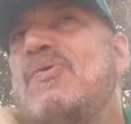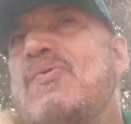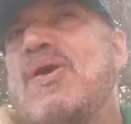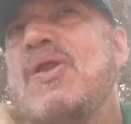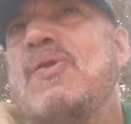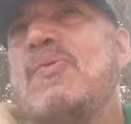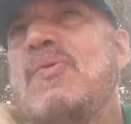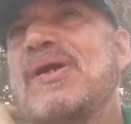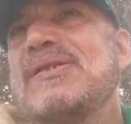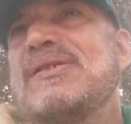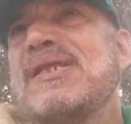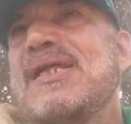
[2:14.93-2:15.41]

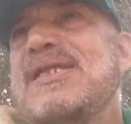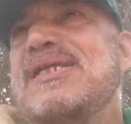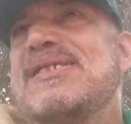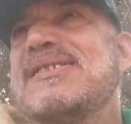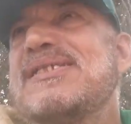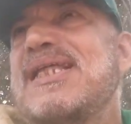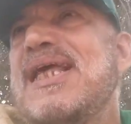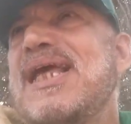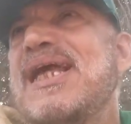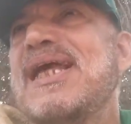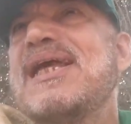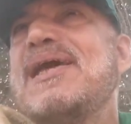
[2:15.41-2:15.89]
والوطن
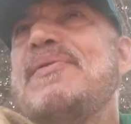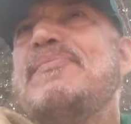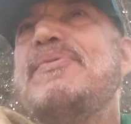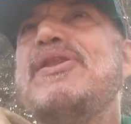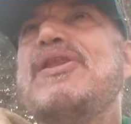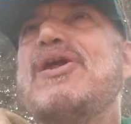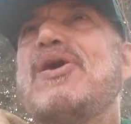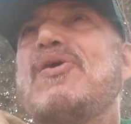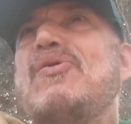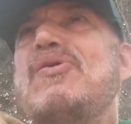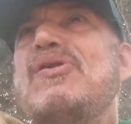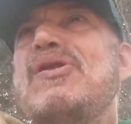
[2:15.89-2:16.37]
يستحق
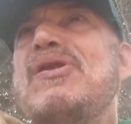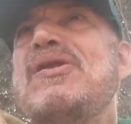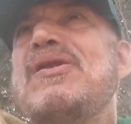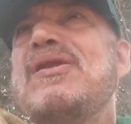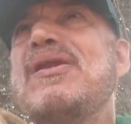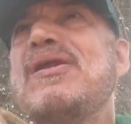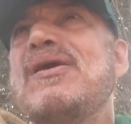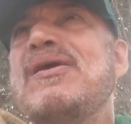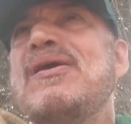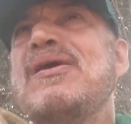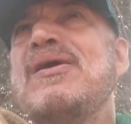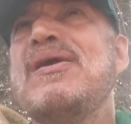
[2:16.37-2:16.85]
منا
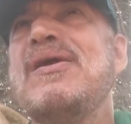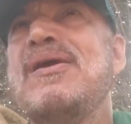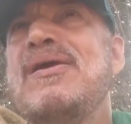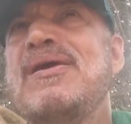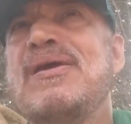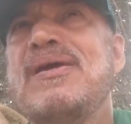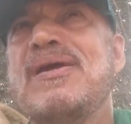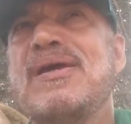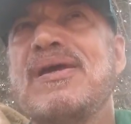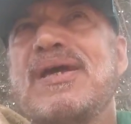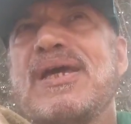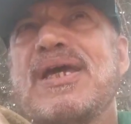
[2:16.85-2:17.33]
كل
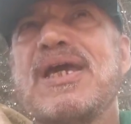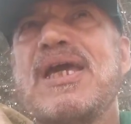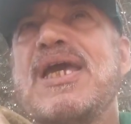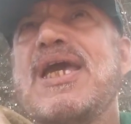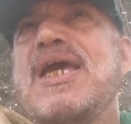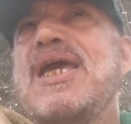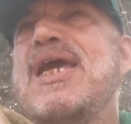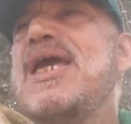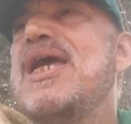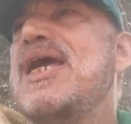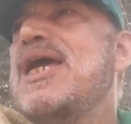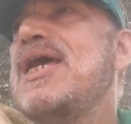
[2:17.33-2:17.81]

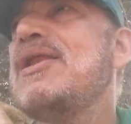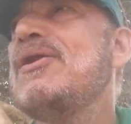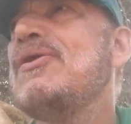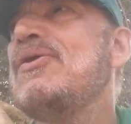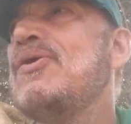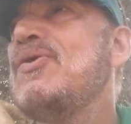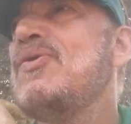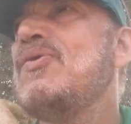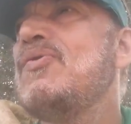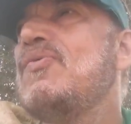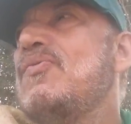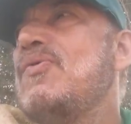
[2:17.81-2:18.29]
خير
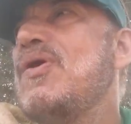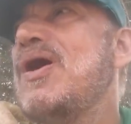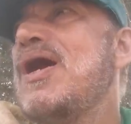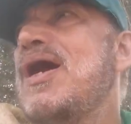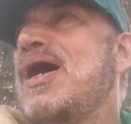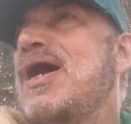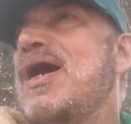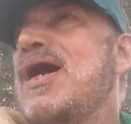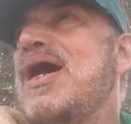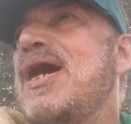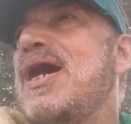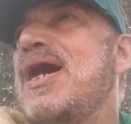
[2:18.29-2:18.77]
و...
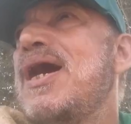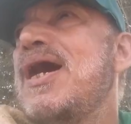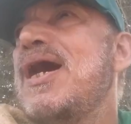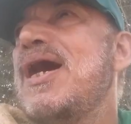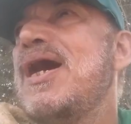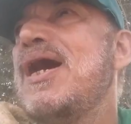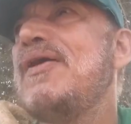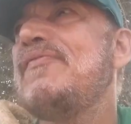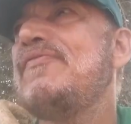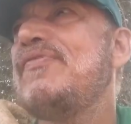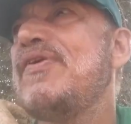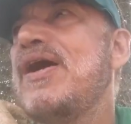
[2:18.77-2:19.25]

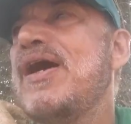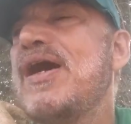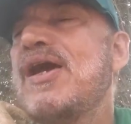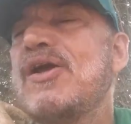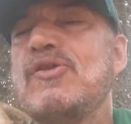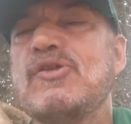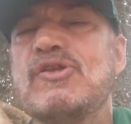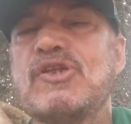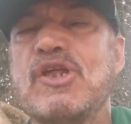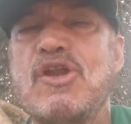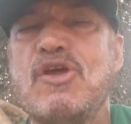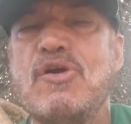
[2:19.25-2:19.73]

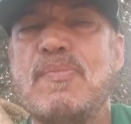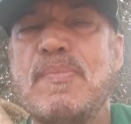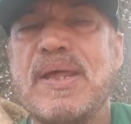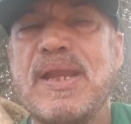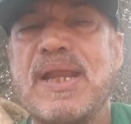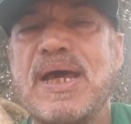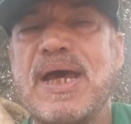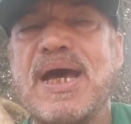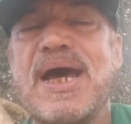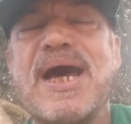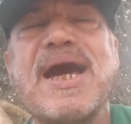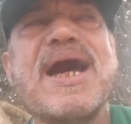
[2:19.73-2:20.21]
فقلت لهم
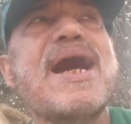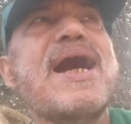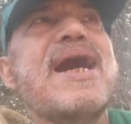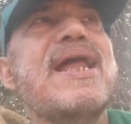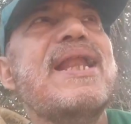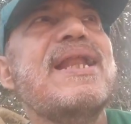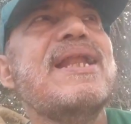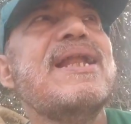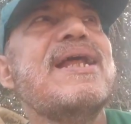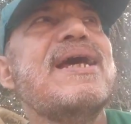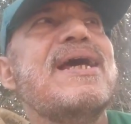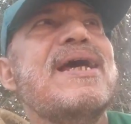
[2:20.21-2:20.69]

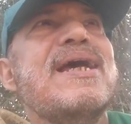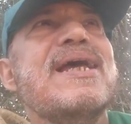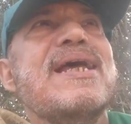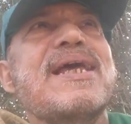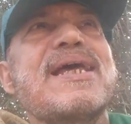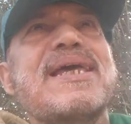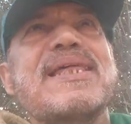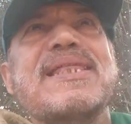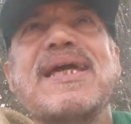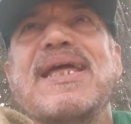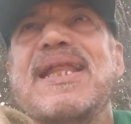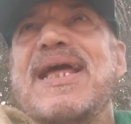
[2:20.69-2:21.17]
الآن
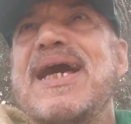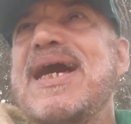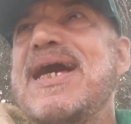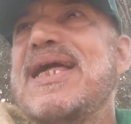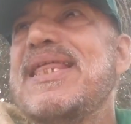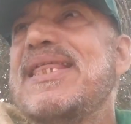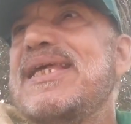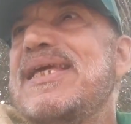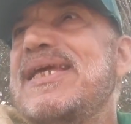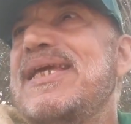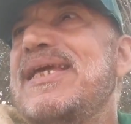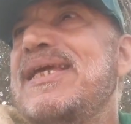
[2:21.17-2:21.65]
إذا
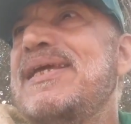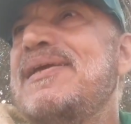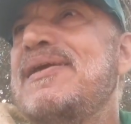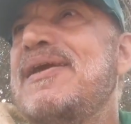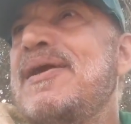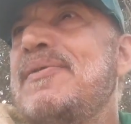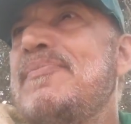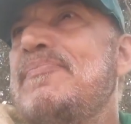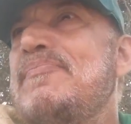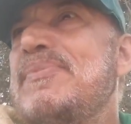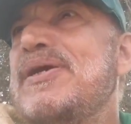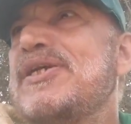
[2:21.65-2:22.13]
هذه
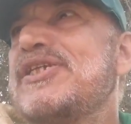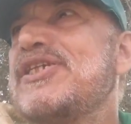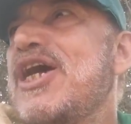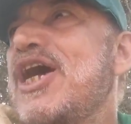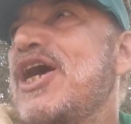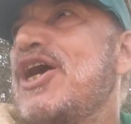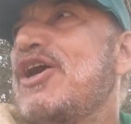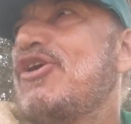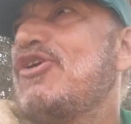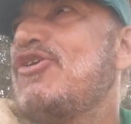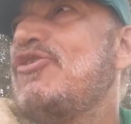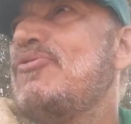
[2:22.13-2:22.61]

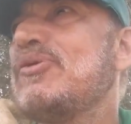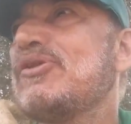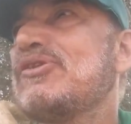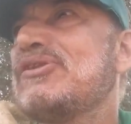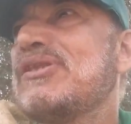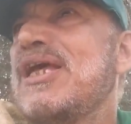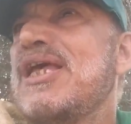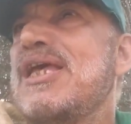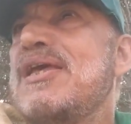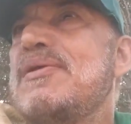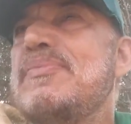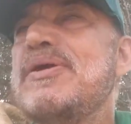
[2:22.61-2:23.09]
مشاعركم
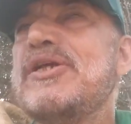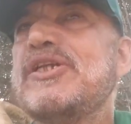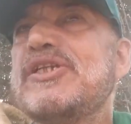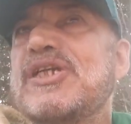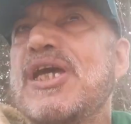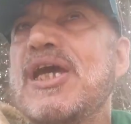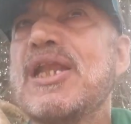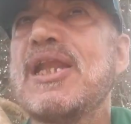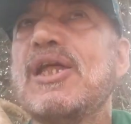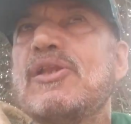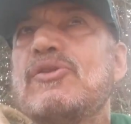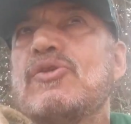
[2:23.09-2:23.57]
الطيبة إن
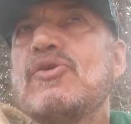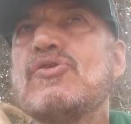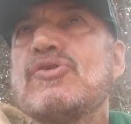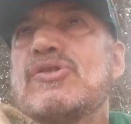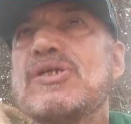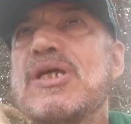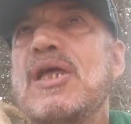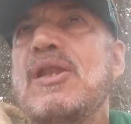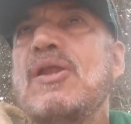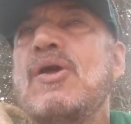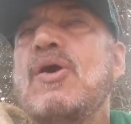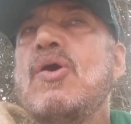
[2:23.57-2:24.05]
شاء الله
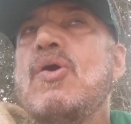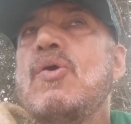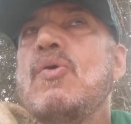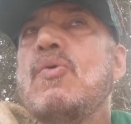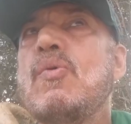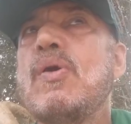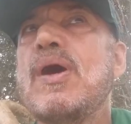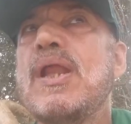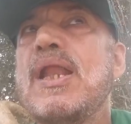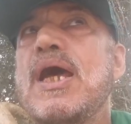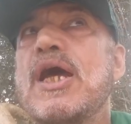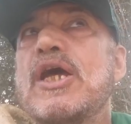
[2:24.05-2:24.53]
توصل
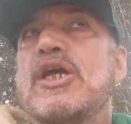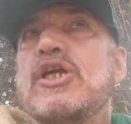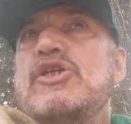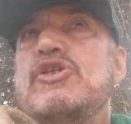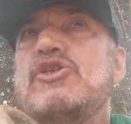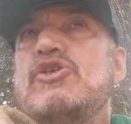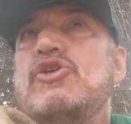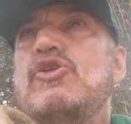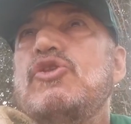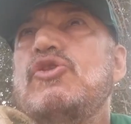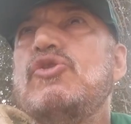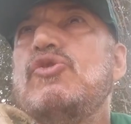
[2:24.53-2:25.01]

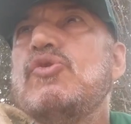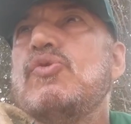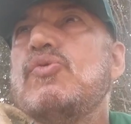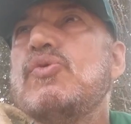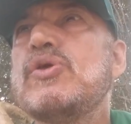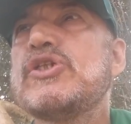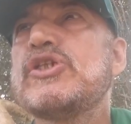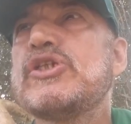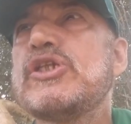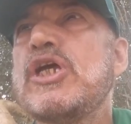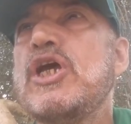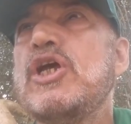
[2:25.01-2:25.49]
ولكن
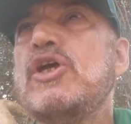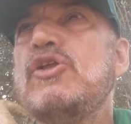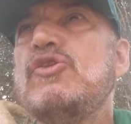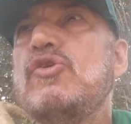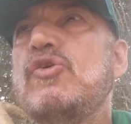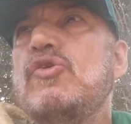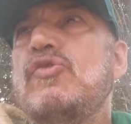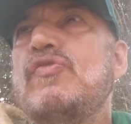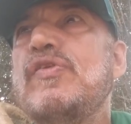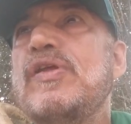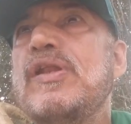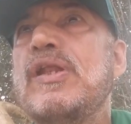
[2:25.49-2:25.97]
جدوا
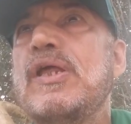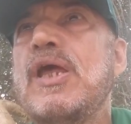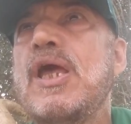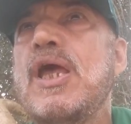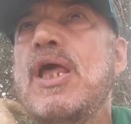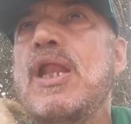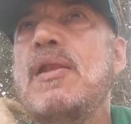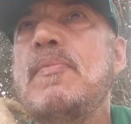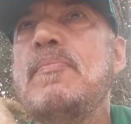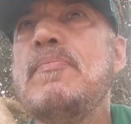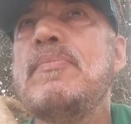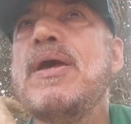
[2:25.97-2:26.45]
واجتهدوا في
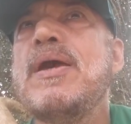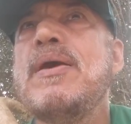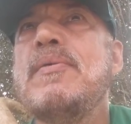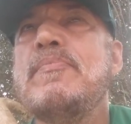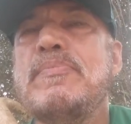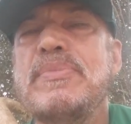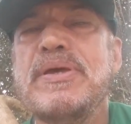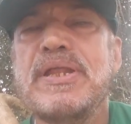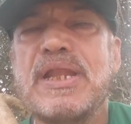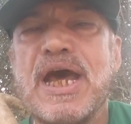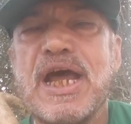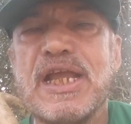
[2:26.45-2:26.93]
العلم
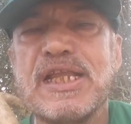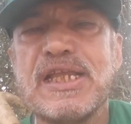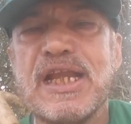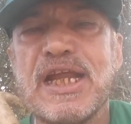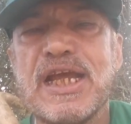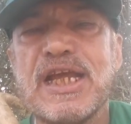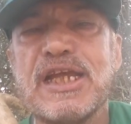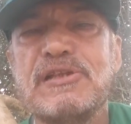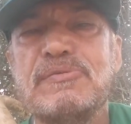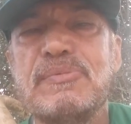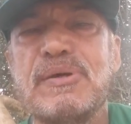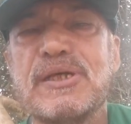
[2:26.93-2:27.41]
من
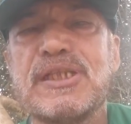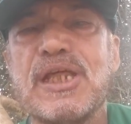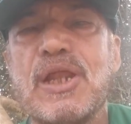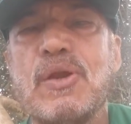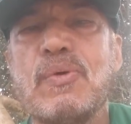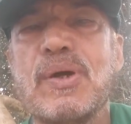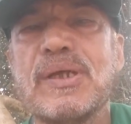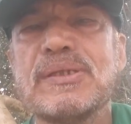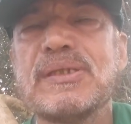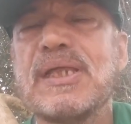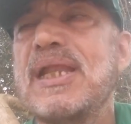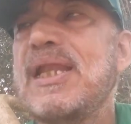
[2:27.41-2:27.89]
أجل خدمة
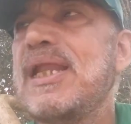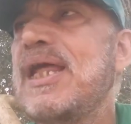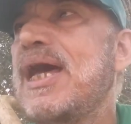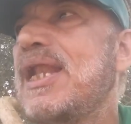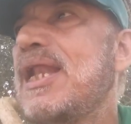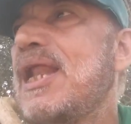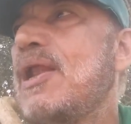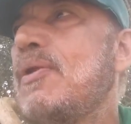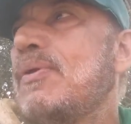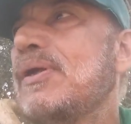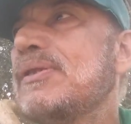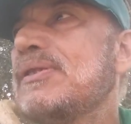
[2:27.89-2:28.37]
الوطن
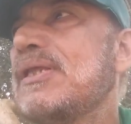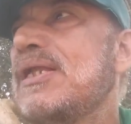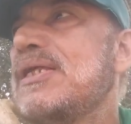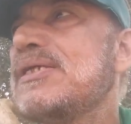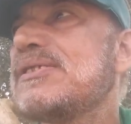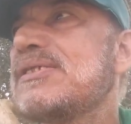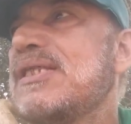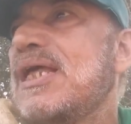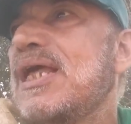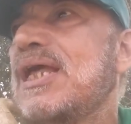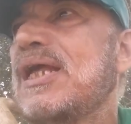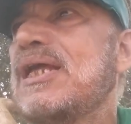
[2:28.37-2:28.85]
لأن الوطن
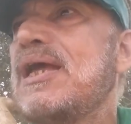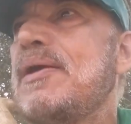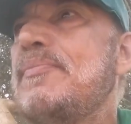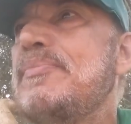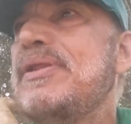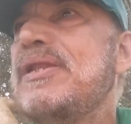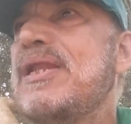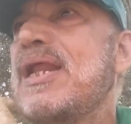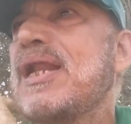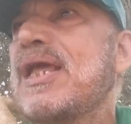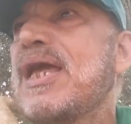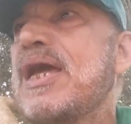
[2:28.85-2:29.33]
يستحق
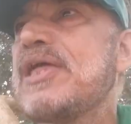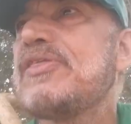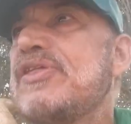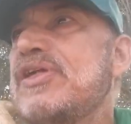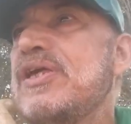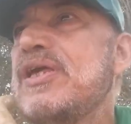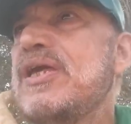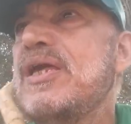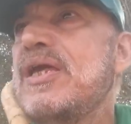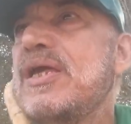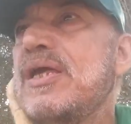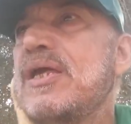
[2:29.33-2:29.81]
منا
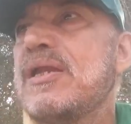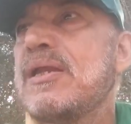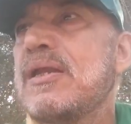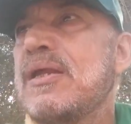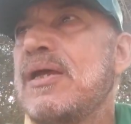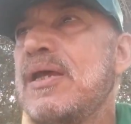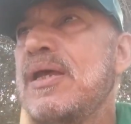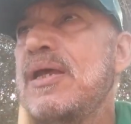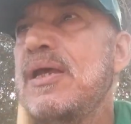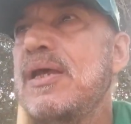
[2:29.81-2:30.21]
الكثير